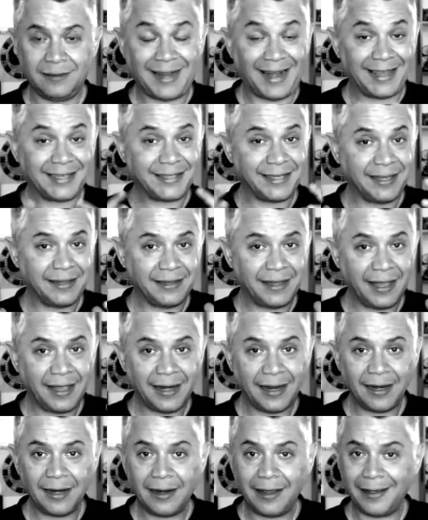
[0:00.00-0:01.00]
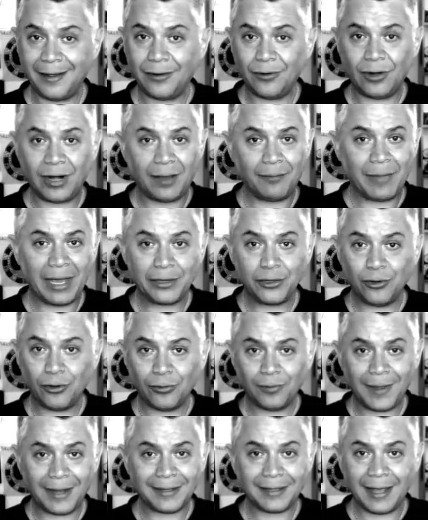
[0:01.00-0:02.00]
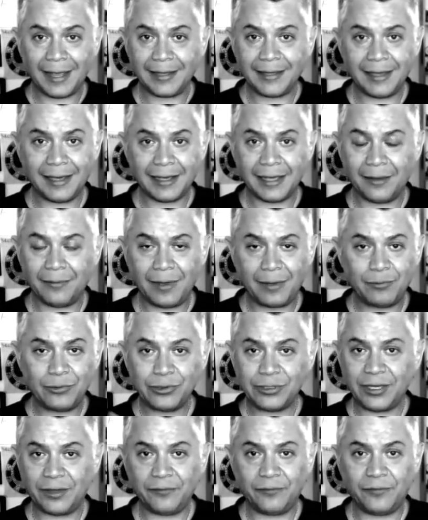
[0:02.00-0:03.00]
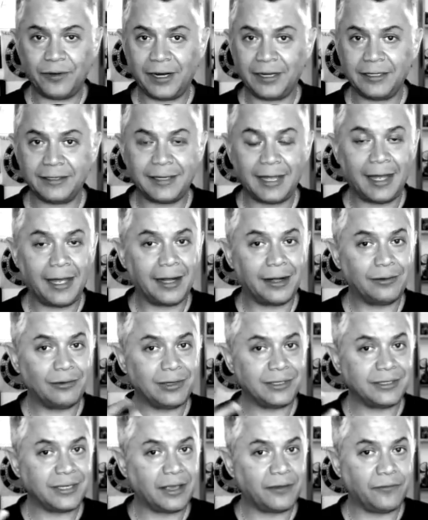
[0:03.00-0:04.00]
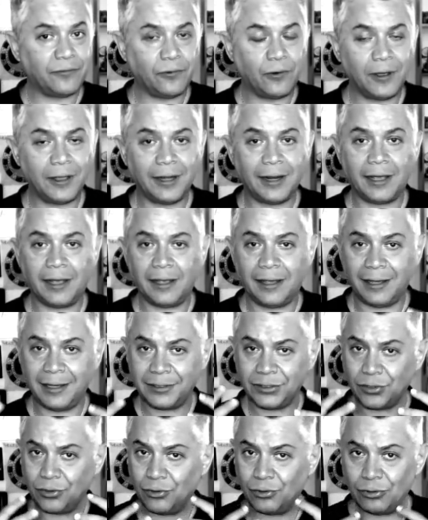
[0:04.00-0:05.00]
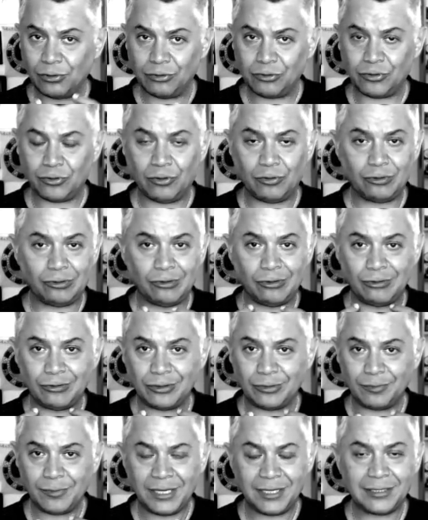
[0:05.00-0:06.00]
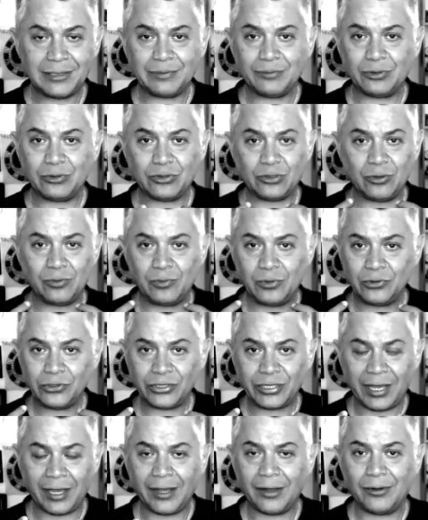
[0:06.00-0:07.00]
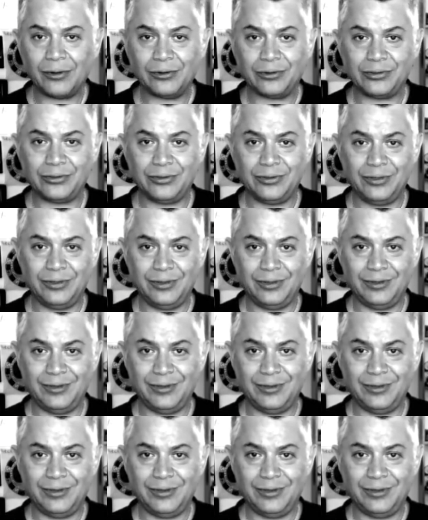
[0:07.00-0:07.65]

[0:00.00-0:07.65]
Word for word: Trascender el ego, la mayor batalla que vamos a enfrentar no es afuera, es con nosotros mismos, somos egos.